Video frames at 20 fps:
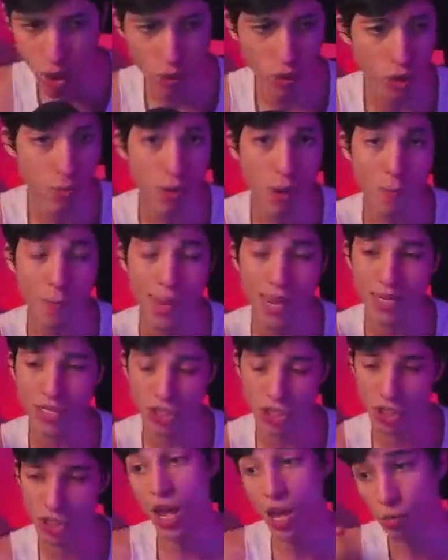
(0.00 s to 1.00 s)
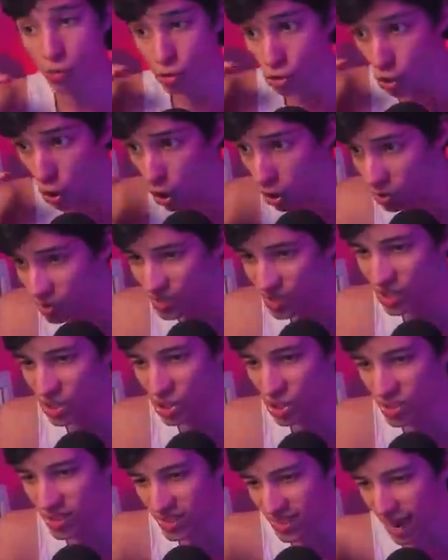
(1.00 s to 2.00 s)
Normalmente, eu jogo assim
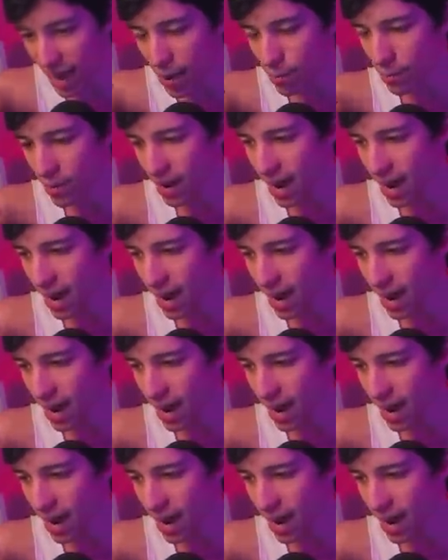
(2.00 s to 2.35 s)
de sniper